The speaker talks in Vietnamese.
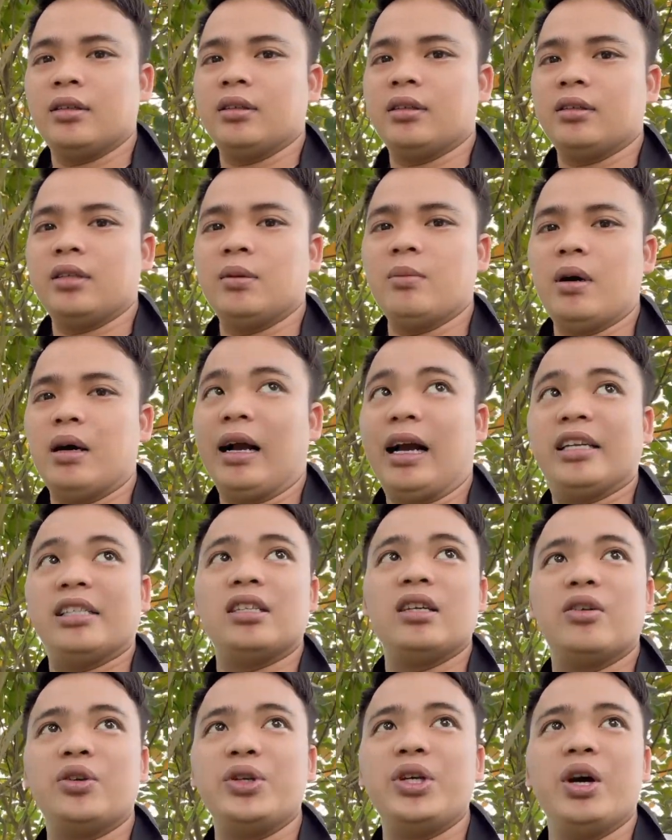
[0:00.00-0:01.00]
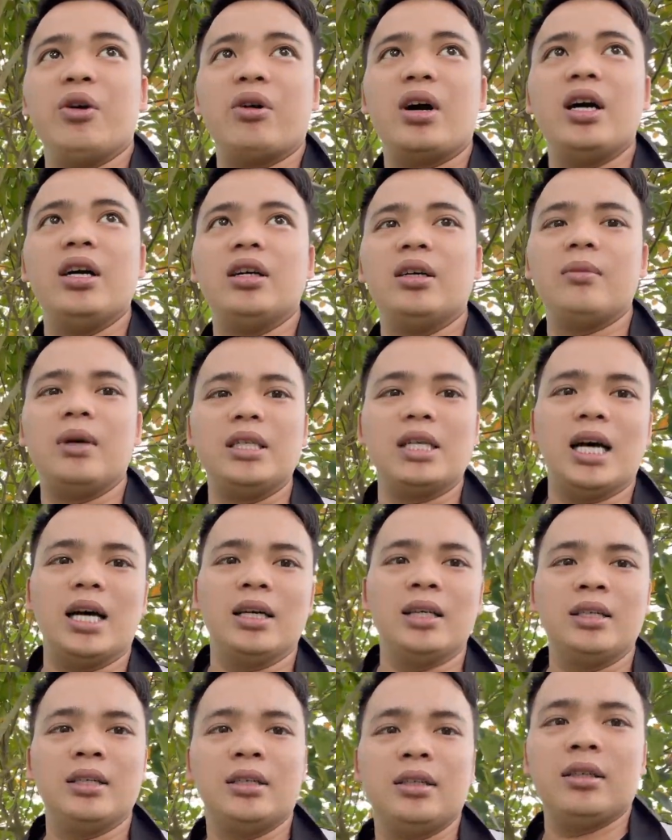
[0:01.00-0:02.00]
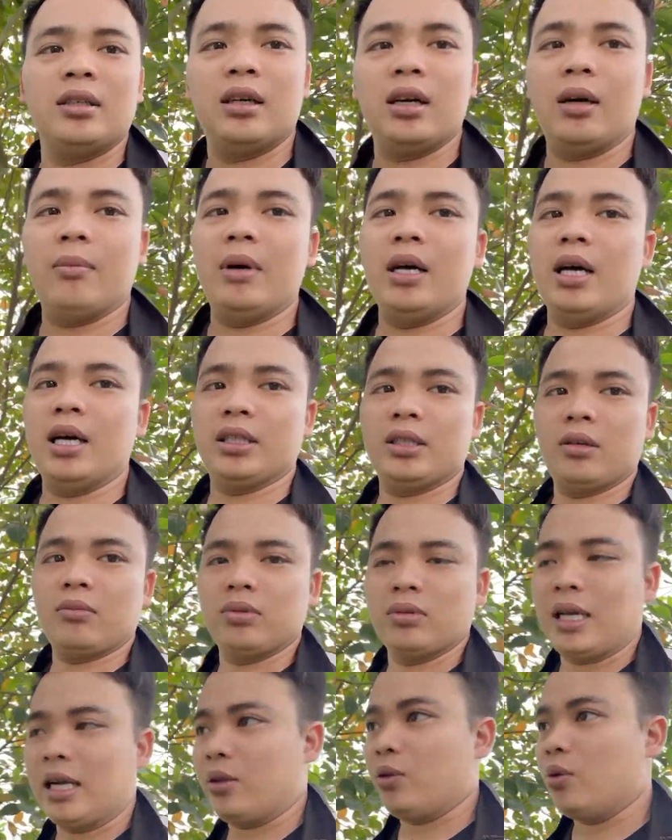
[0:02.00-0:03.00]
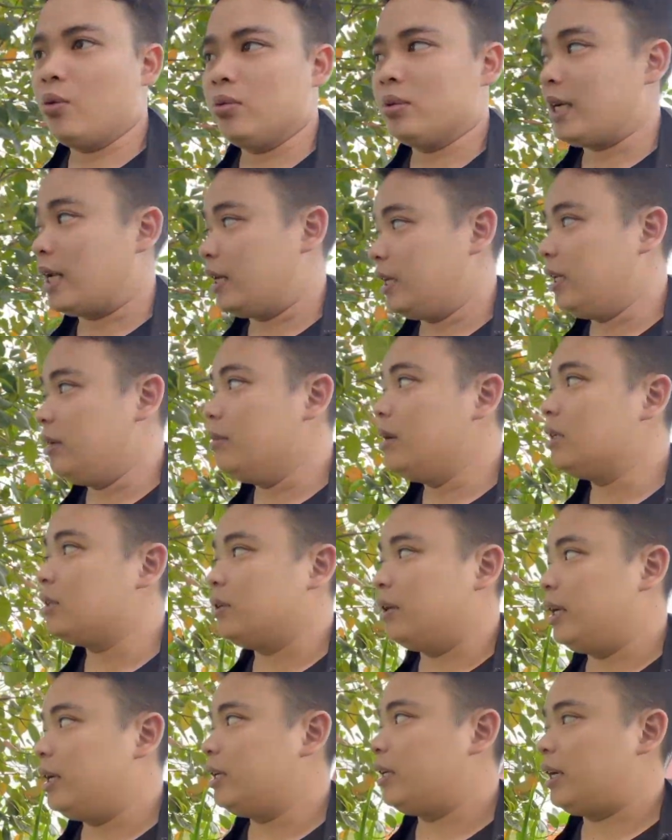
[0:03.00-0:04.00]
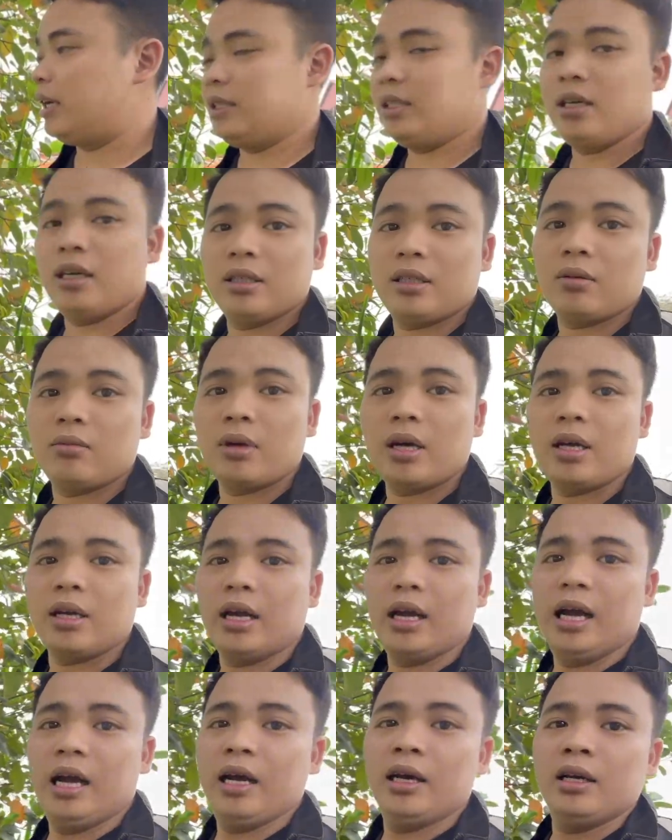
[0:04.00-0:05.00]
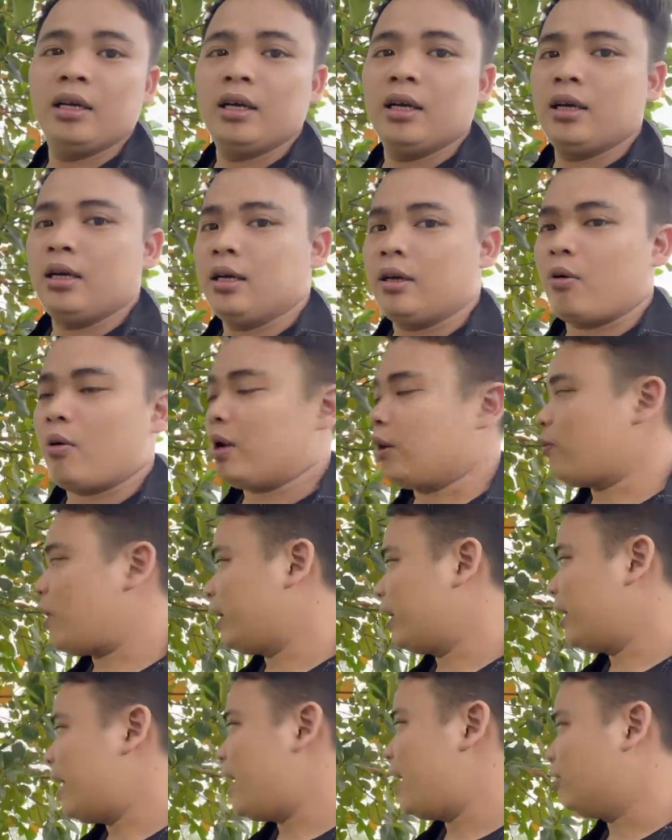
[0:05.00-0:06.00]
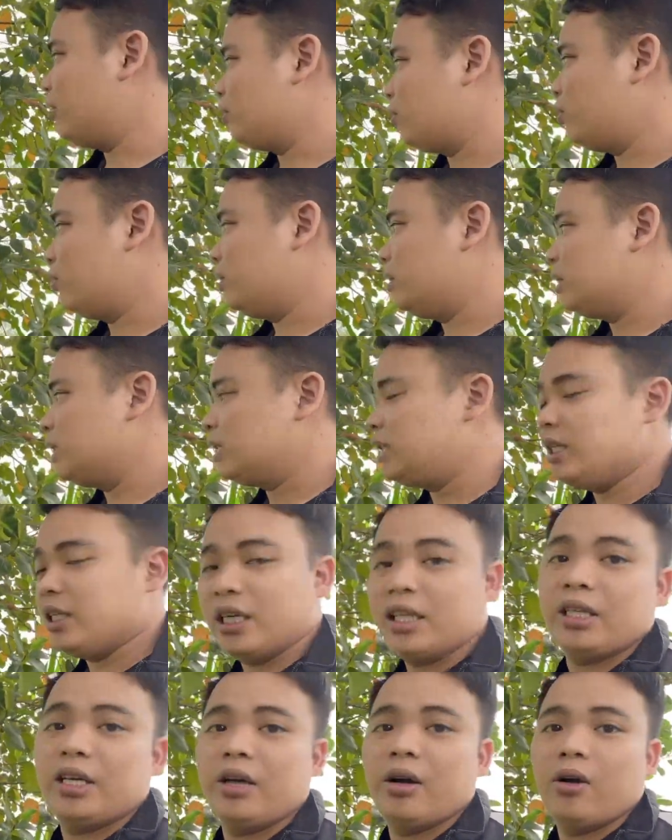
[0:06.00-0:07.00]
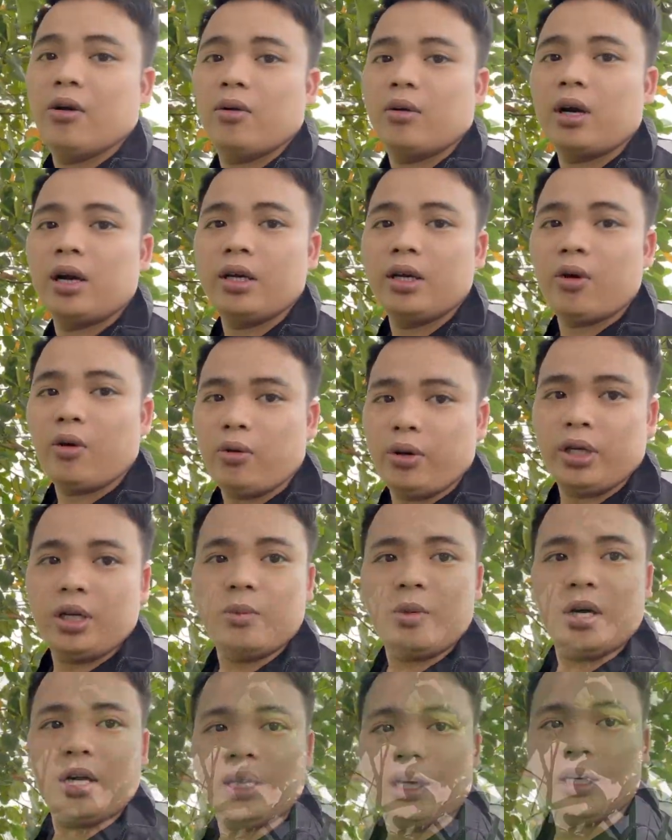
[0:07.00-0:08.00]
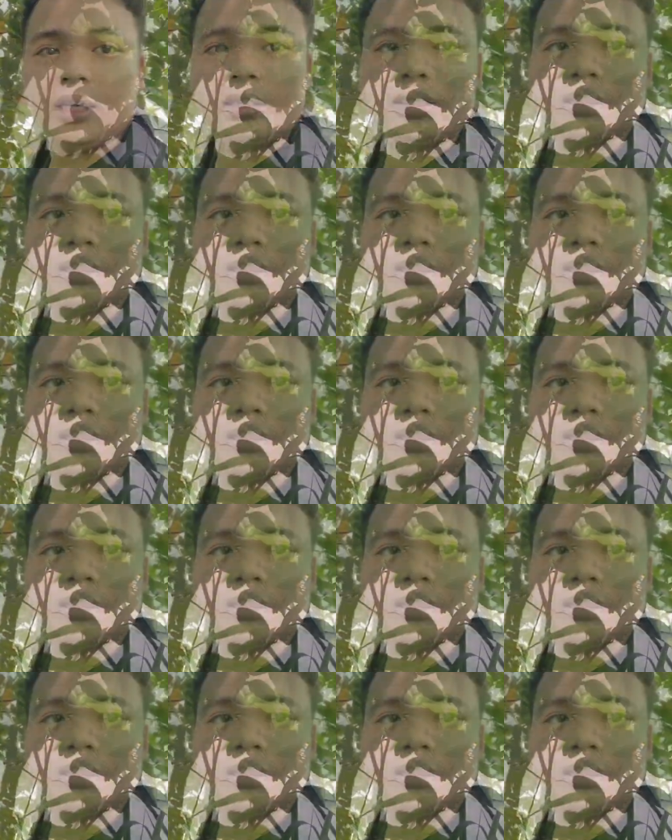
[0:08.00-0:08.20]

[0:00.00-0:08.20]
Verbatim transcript: nhưng mà ngày xưa nó nhiều cây hơn bây giờ à, bây giờ trong nhà tôi cũng chặt đi bớt rồi đấy ngày xưa ở trong đây là quanh quanh cái ao nhà tôi là rất chi là nhiều cây yêu nhá mọi người nhé